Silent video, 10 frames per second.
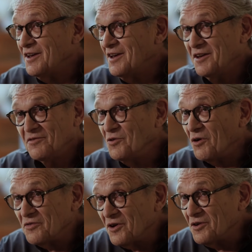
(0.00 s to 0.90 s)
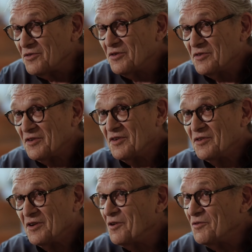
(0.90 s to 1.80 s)
il est venu en France sans
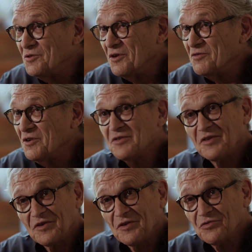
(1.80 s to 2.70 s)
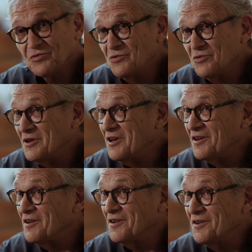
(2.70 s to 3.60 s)
il est revenu en France sans un sou. Il a
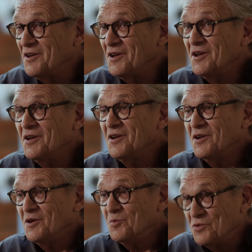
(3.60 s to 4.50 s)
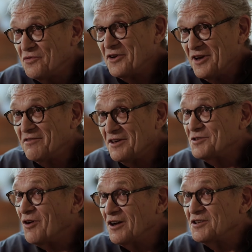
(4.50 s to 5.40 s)
bouffé de la
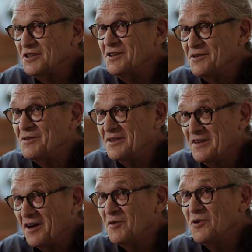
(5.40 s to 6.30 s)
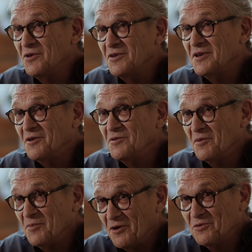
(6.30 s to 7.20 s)
vache enragée, euh, littéralement. Il a eu un
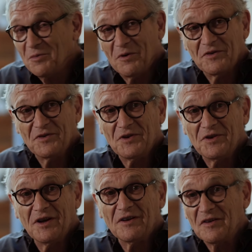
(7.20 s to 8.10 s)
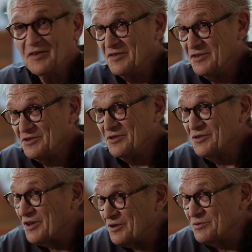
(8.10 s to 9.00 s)
parcours professionnel très exigeant,
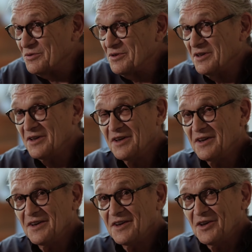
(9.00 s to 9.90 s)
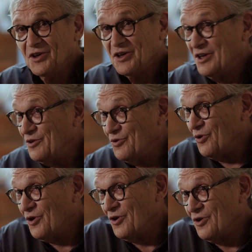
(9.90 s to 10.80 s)
très dur, qu'il
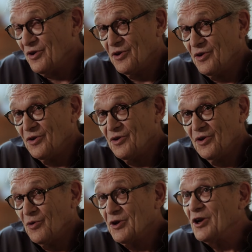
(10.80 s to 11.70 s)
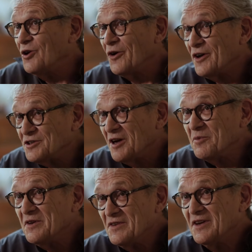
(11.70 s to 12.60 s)
n'aurait, auquel il aurait
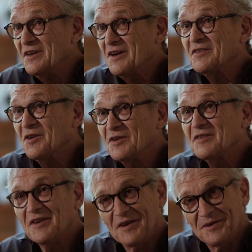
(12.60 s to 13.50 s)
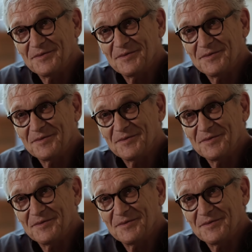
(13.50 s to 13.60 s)
échappé s'il était resté en Israël.